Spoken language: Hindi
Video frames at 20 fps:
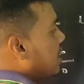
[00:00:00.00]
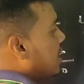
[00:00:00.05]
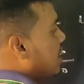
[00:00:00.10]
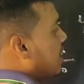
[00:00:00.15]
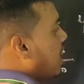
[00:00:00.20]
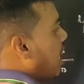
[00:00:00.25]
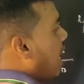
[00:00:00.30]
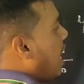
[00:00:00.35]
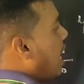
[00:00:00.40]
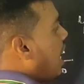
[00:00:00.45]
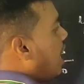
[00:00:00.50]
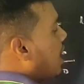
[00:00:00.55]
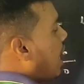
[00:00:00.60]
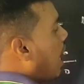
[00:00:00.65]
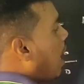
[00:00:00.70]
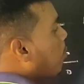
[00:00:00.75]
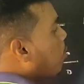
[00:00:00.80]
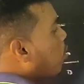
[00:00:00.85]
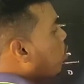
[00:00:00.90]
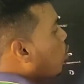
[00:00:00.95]
सात
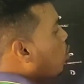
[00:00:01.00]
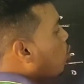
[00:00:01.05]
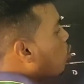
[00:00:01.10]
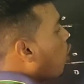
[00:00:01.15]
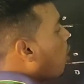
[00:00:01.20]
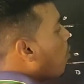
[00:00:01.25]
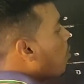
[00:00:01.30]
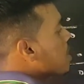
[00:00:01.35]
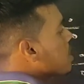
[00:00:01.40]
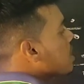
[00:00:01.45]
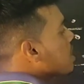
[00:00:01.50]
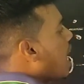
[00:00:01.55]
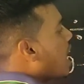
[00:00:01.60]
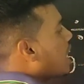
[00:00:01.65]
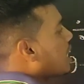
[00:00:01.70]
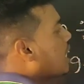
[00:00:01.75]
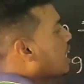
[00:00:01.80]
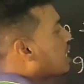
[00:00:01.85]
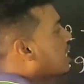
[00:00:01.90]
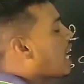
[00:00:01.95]
अब देखो नौ में
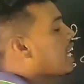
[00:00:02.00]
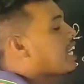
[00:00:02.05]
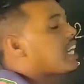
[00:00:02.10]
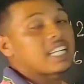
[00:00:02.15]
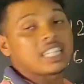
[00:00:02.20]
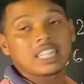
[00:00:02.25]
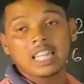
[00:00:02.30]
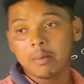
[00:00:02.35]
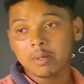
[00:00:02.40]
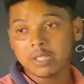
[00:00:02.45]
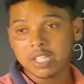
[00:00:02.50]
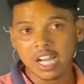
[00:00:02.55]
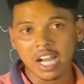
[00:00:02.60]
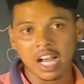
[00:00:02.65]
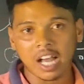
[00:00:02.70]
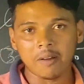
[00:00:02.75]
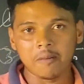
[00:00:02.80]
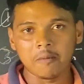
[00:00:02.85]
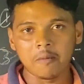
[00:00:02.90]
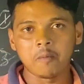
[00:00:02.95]
सात घंटा आएंगे कितना
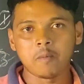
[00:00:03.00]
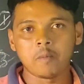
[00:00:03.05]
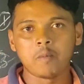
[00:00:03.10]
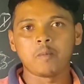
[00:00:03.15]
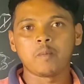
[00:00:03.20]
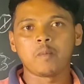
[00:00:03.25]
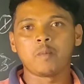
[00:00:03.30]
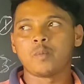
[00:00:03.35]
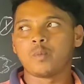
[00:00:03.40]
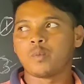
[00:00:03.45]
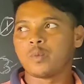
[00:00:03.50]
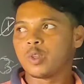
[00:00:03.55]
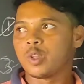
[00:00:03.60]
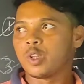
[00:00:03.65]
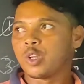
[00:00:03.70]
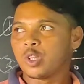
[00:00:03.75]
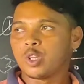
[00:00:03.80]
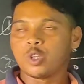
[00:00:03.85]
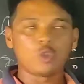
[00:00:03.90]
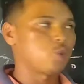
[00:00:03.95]
बचेगा
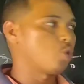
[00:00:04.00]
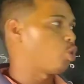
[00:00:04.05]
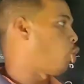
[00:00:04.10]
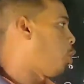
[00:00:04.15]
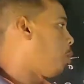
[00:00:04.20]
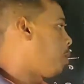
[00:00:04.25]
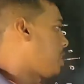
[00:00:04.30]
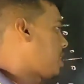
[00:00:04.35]
दो दो